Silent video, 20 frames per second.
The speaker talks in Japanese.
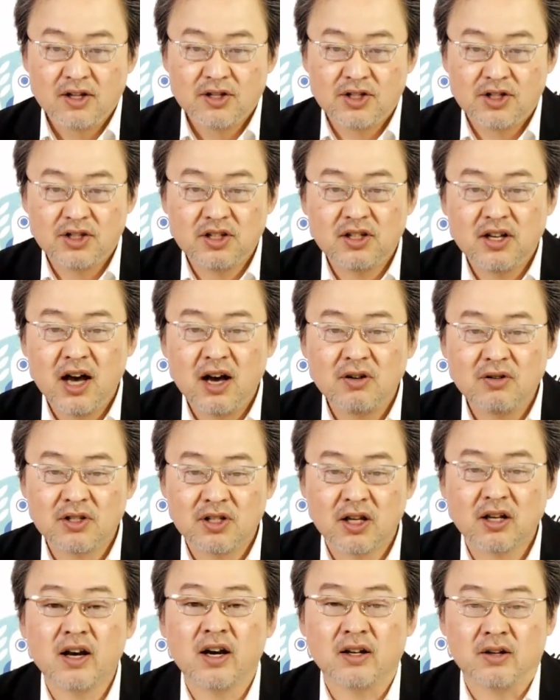違う
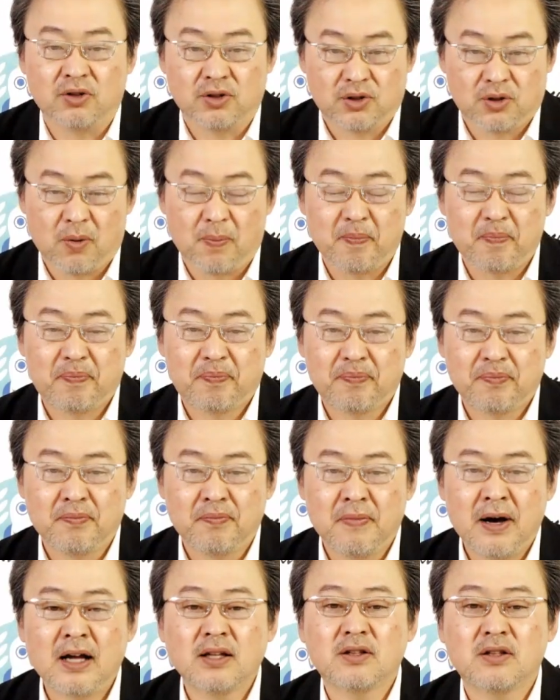世界の人
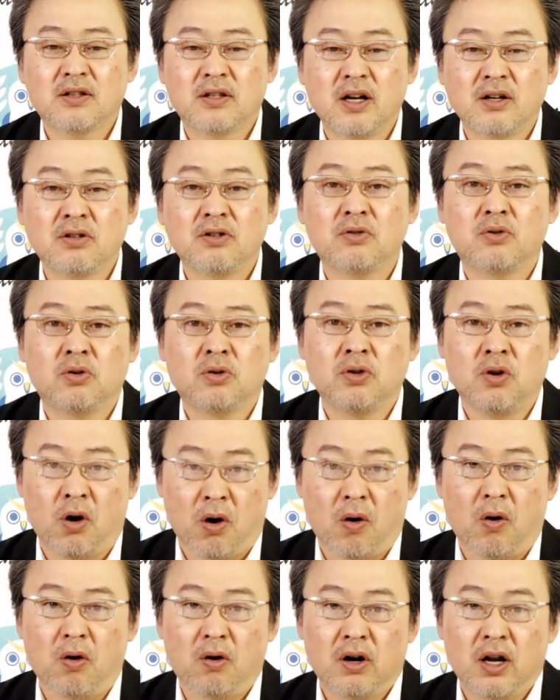全くこ
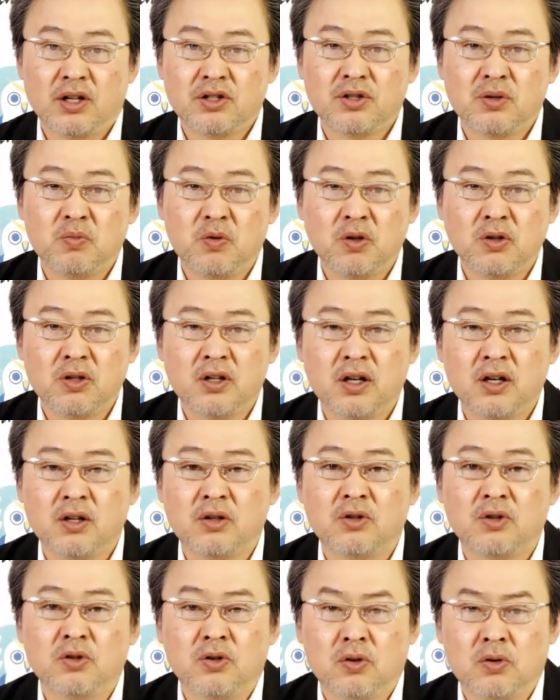の拉致問題
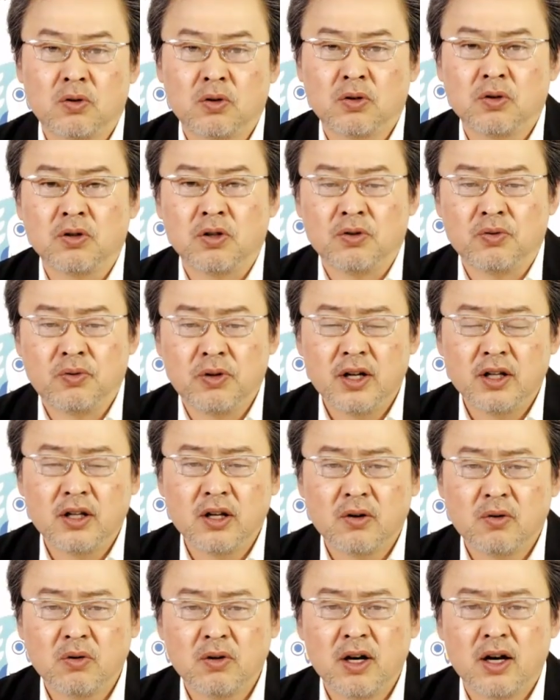ということに触れ
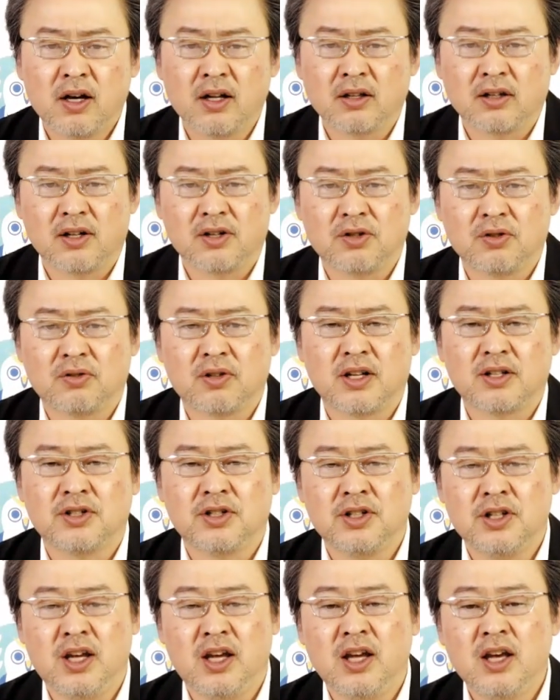てこなかった人た
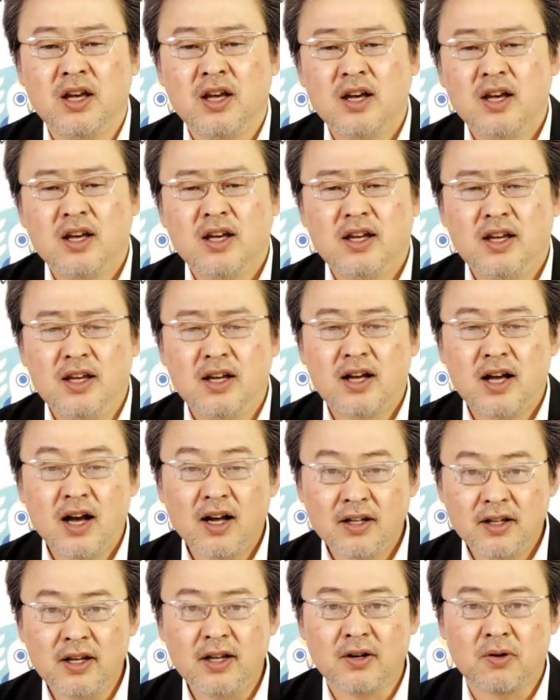ちにい
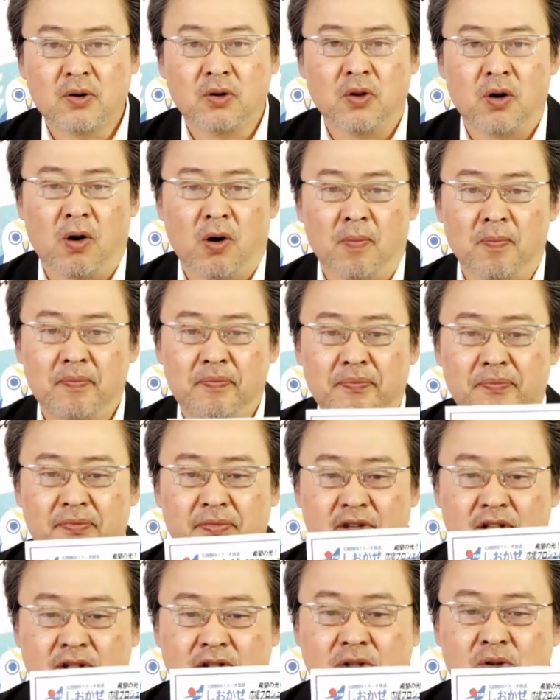かにこの
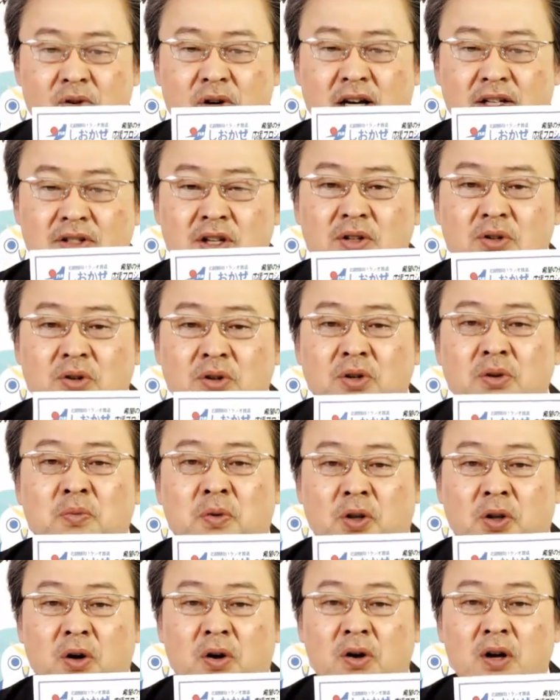潮風という
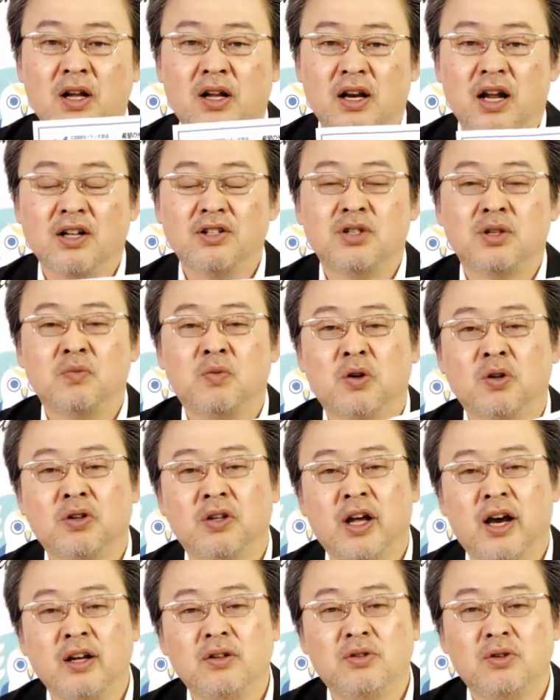もの拉致
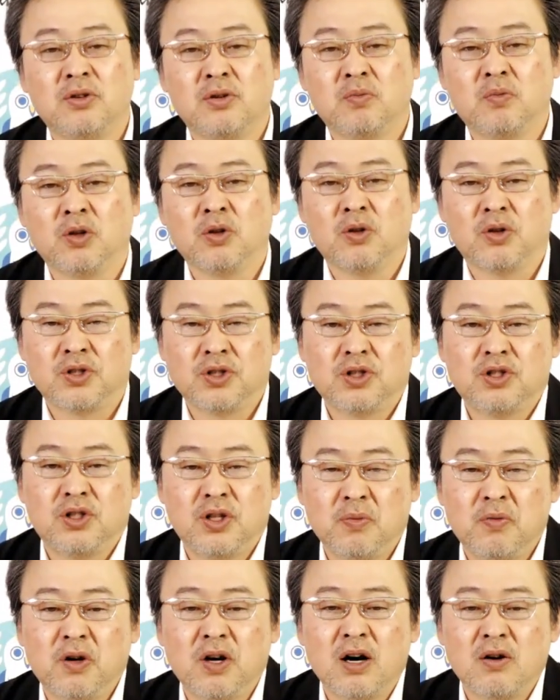問題というものを知っ
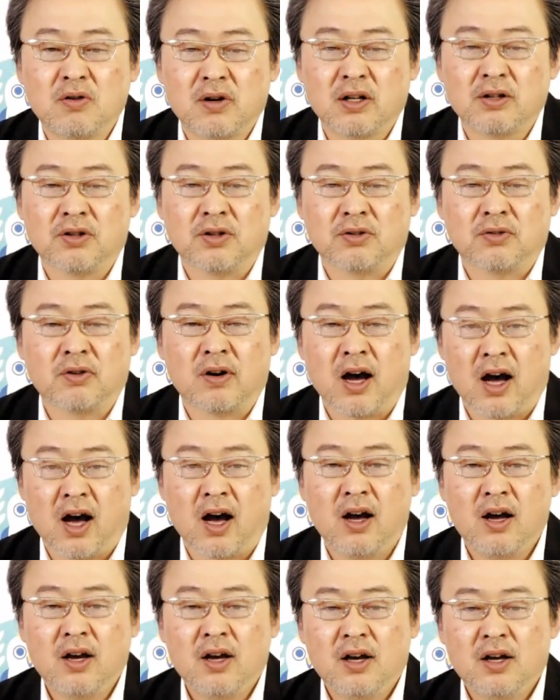てもらうかというの
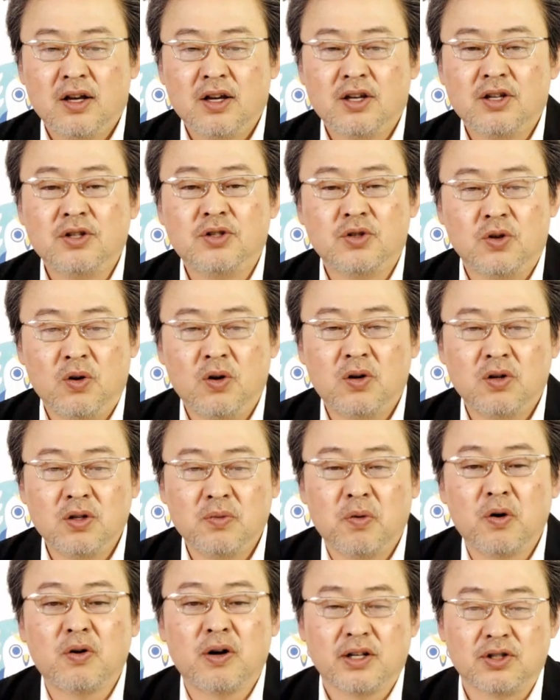が非常
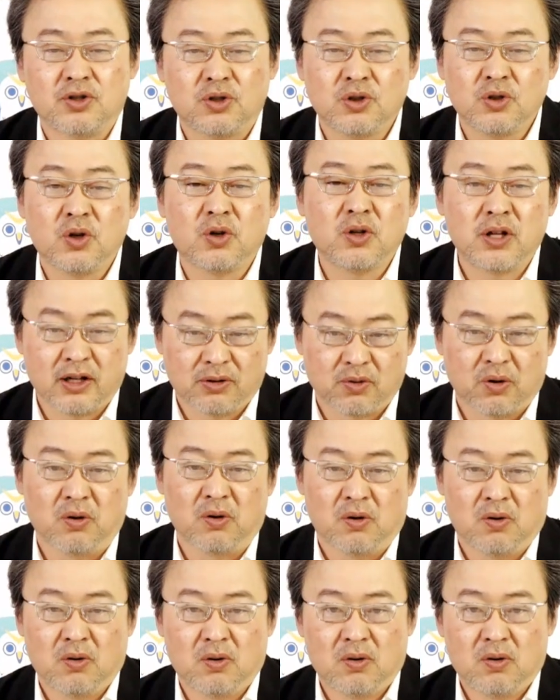に僕は重要だと